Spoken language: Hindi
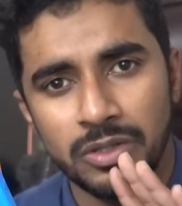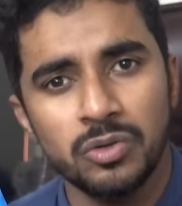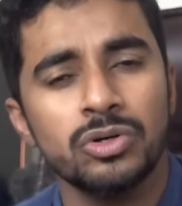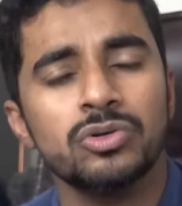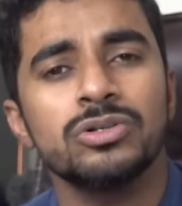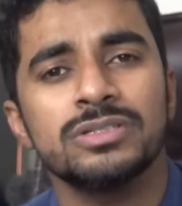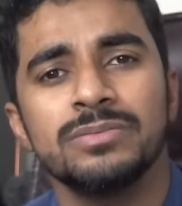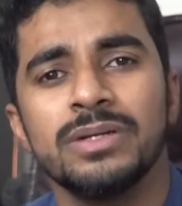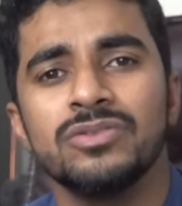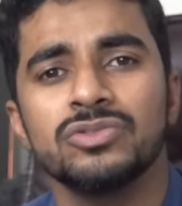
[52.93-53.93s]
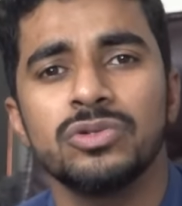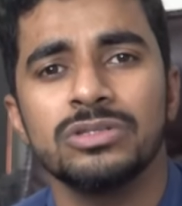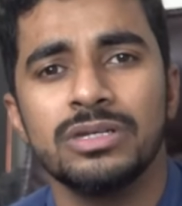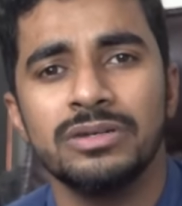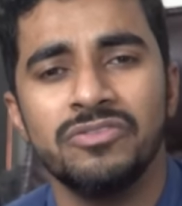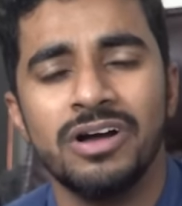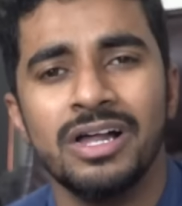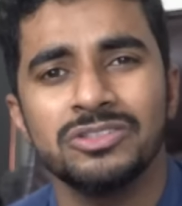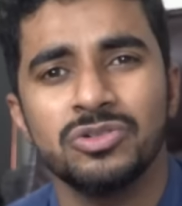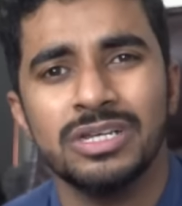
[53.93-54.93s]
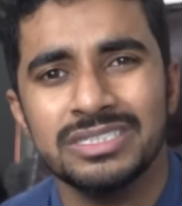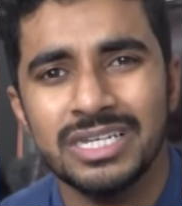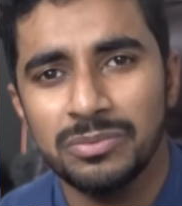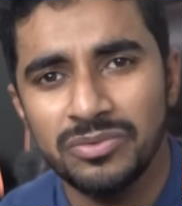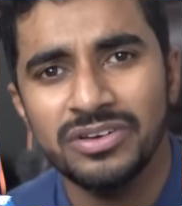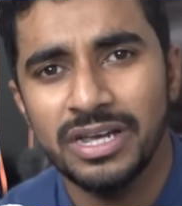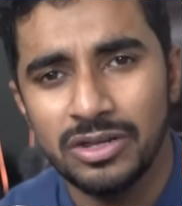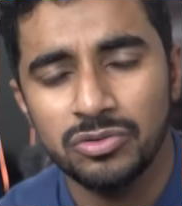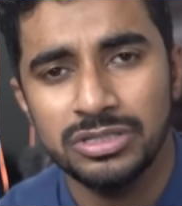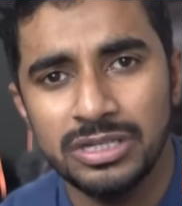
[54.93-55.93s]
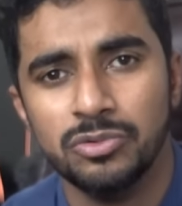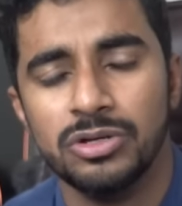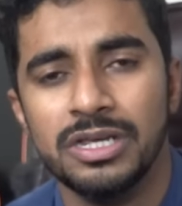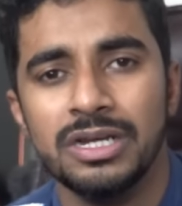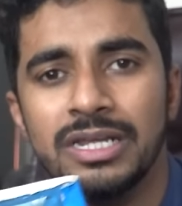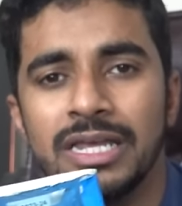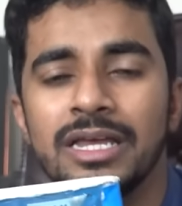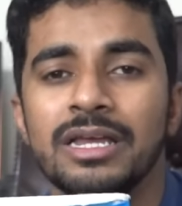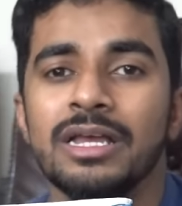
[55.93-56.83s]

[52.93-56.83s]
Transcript: ओल्ड कोर्स में वो सूरत अनफाल सूरह हिजाब वगैरह होती हैं बुकें ठीक है